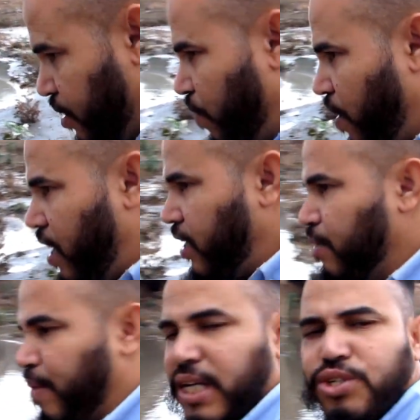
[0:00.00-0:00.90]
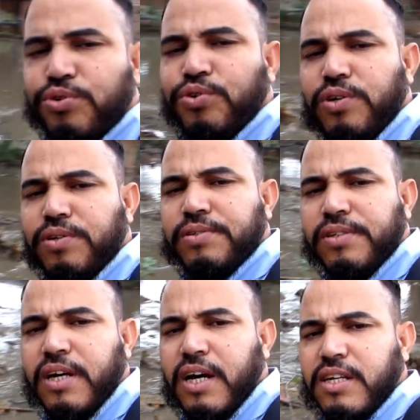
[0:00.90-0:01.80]
ايوا كما كتشوفوا
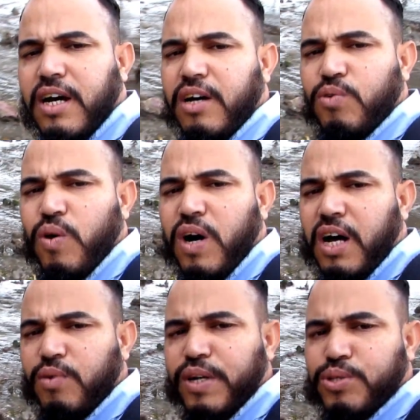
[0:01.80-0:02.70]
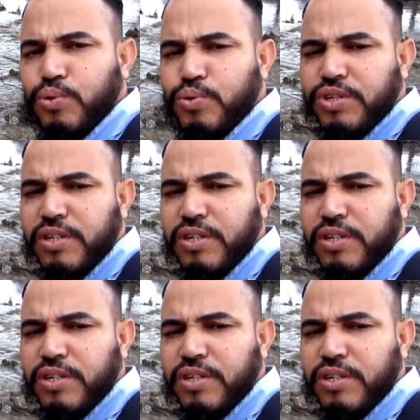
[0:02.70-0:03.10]
هذا هو واتسوس